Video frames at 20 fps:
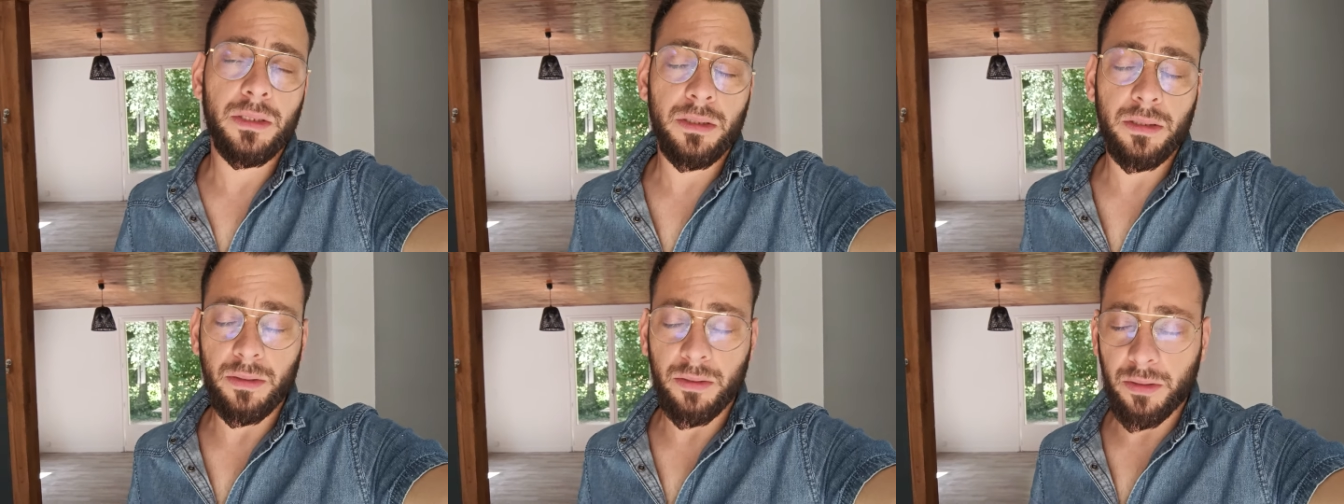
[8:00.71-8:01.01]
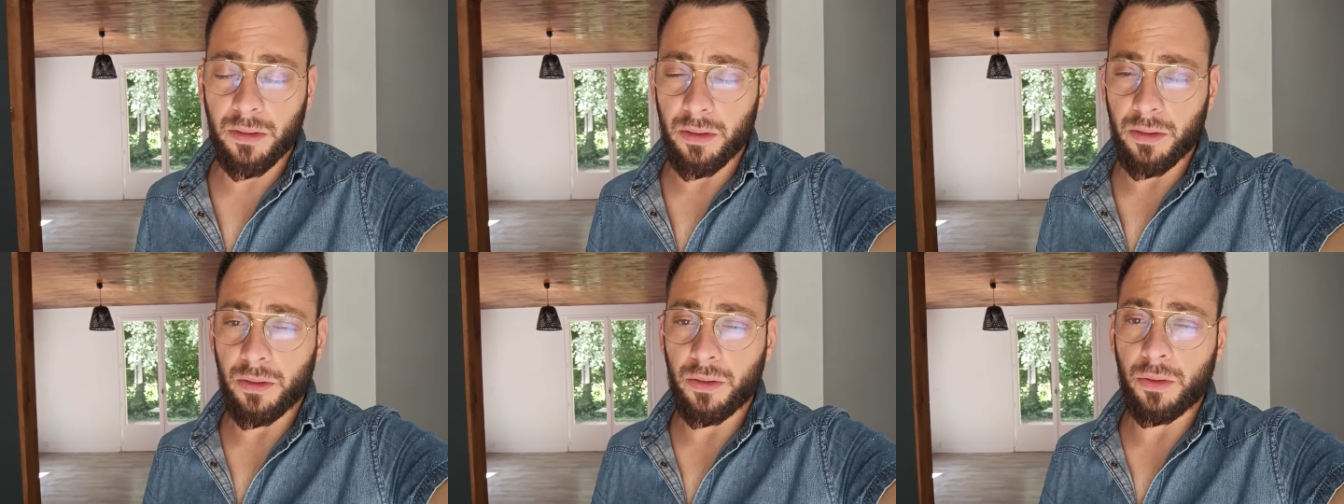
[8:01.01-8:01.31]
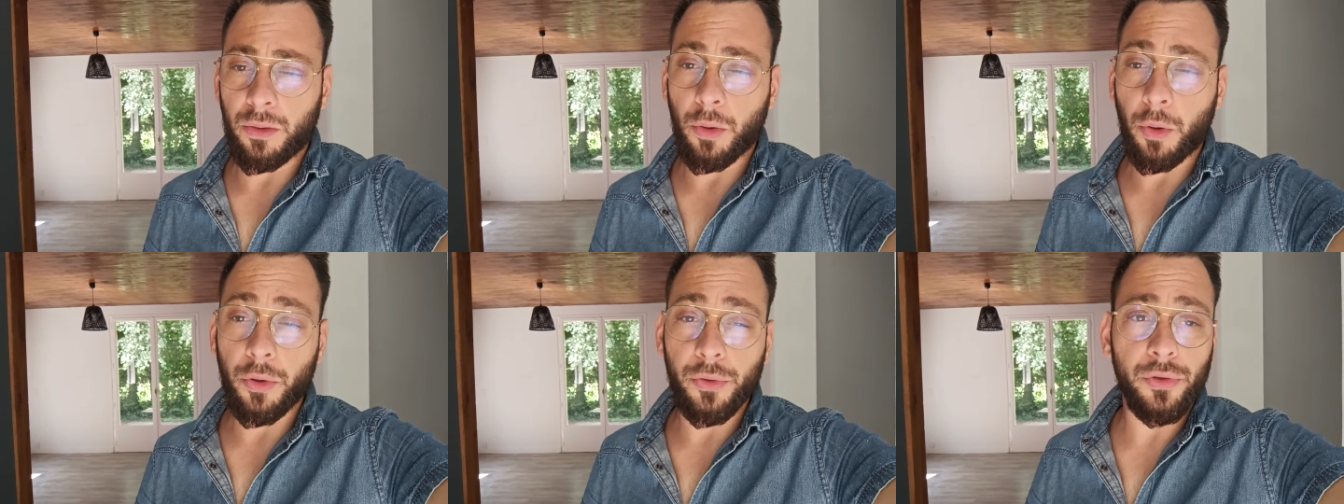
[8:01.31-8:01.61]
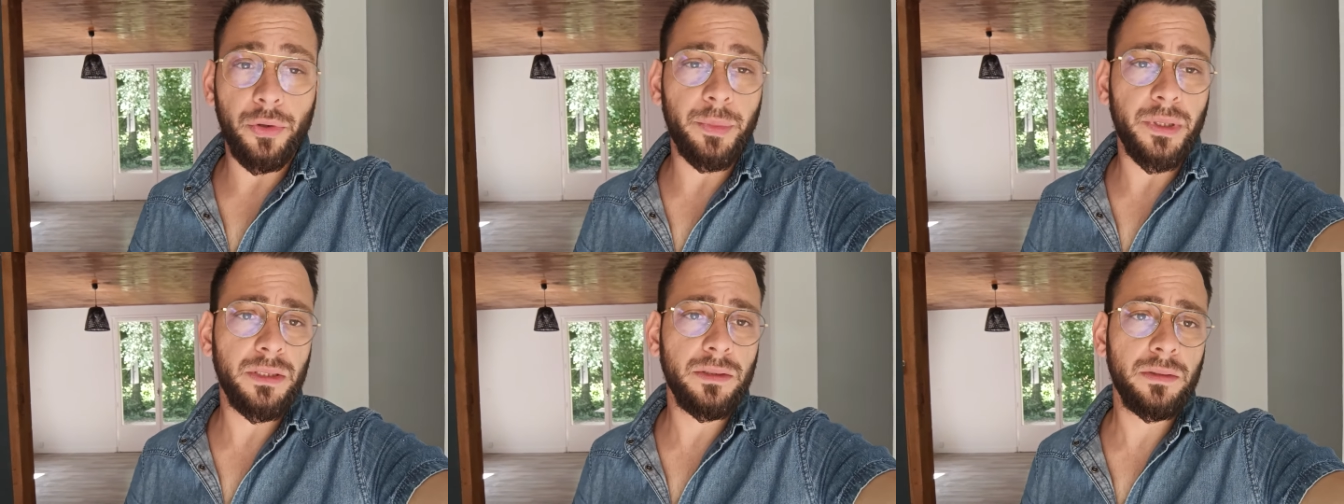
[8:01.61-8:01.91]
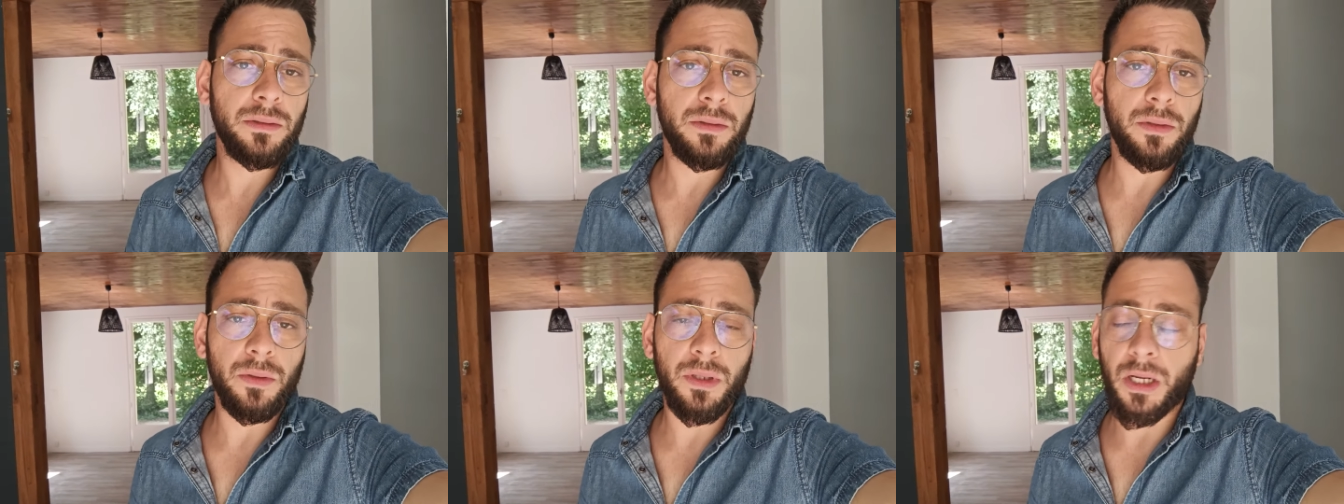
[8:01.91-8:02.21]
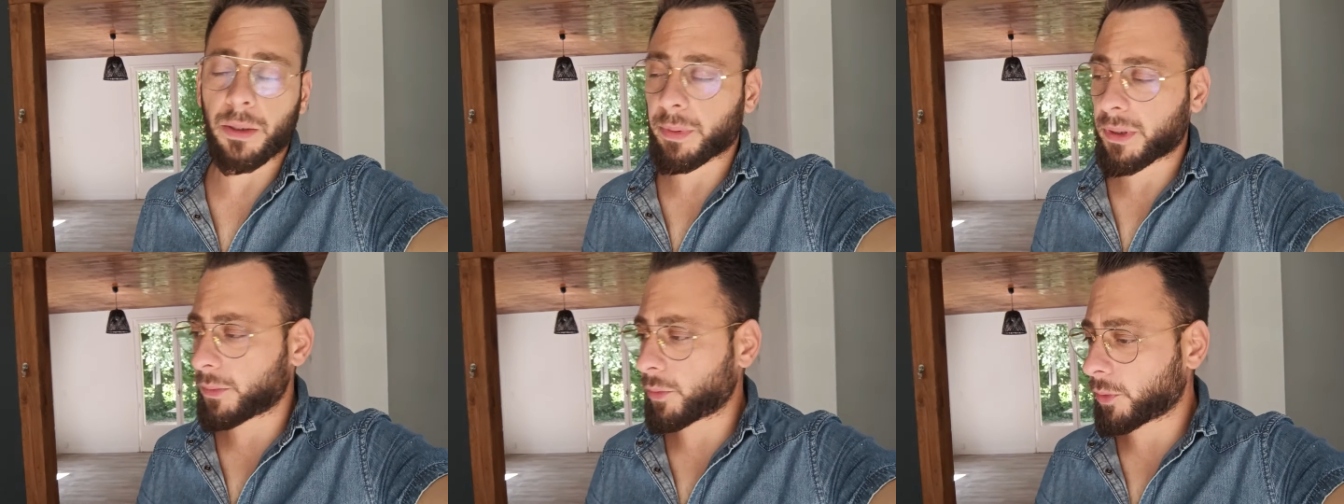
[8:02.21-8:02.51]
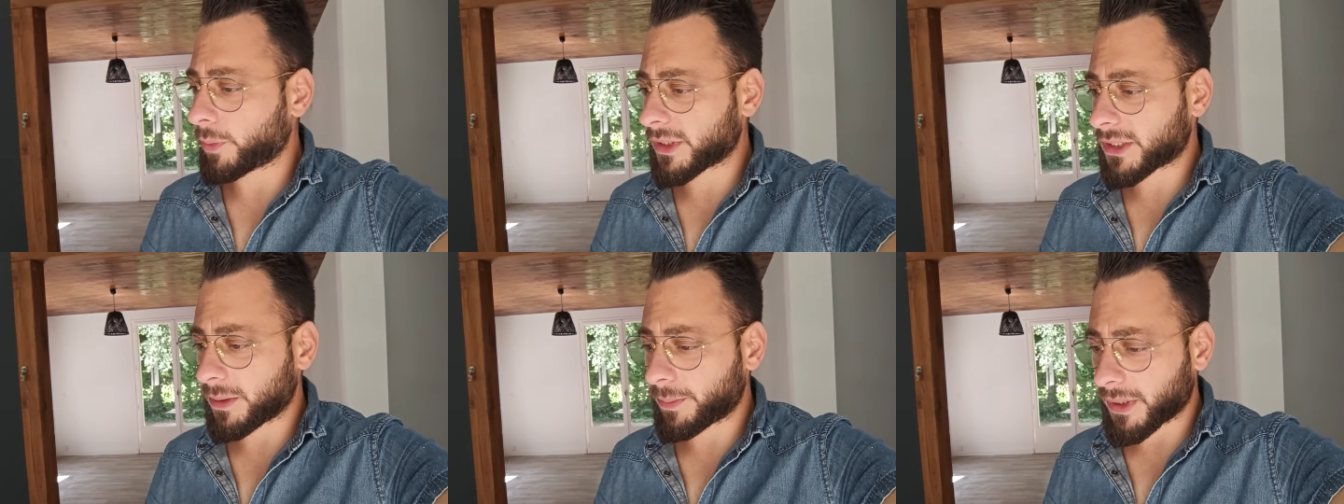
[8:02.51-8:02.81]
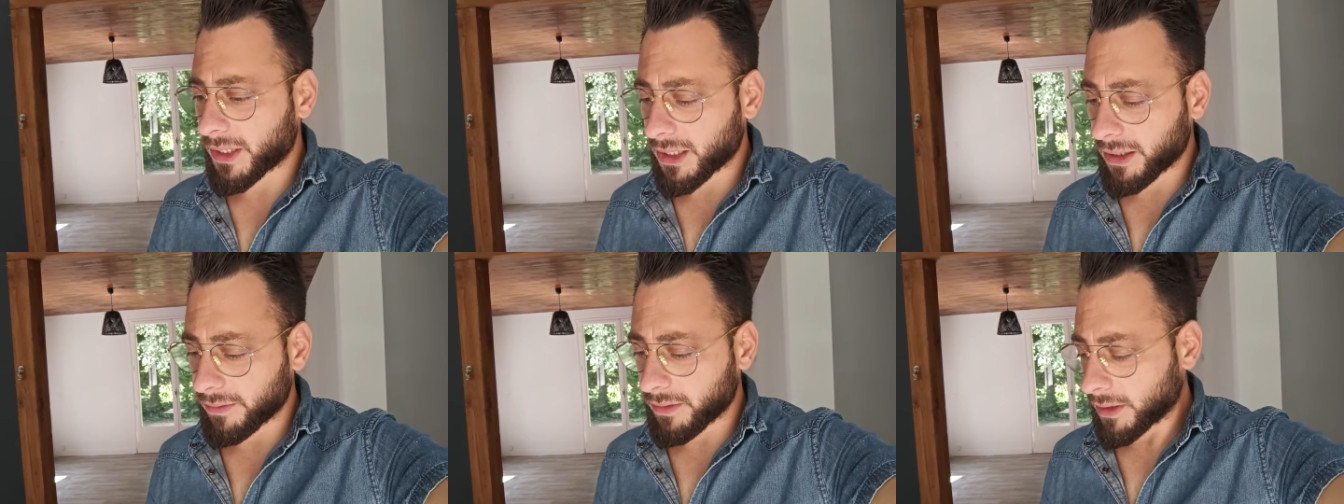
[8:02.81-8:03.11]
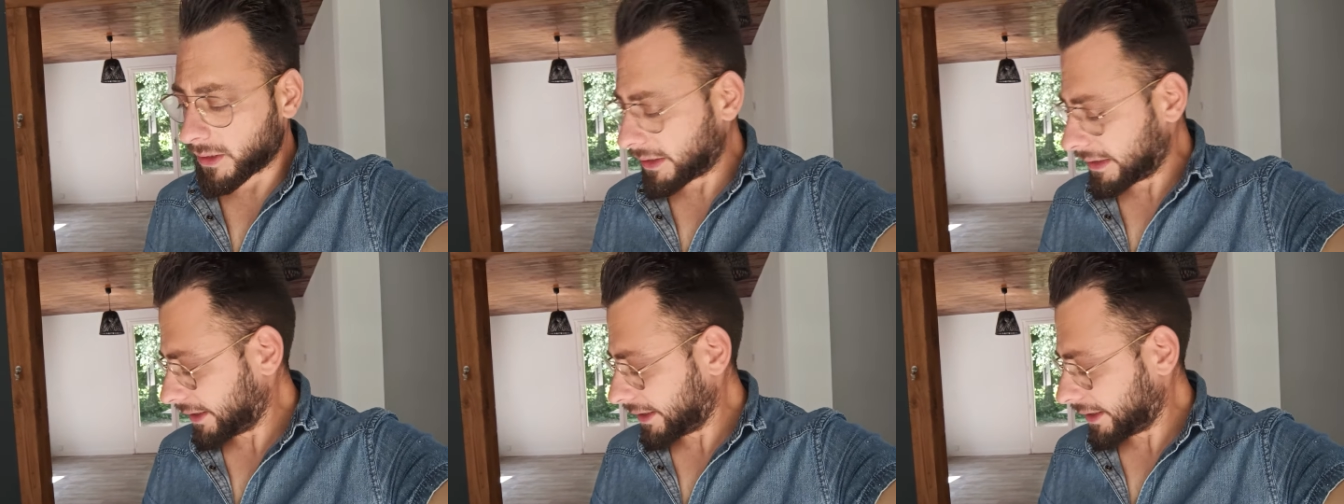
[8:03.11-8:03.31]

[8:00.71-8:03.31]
Donc euh, heureusement. Donc après, bon, ben, c'est pas grave.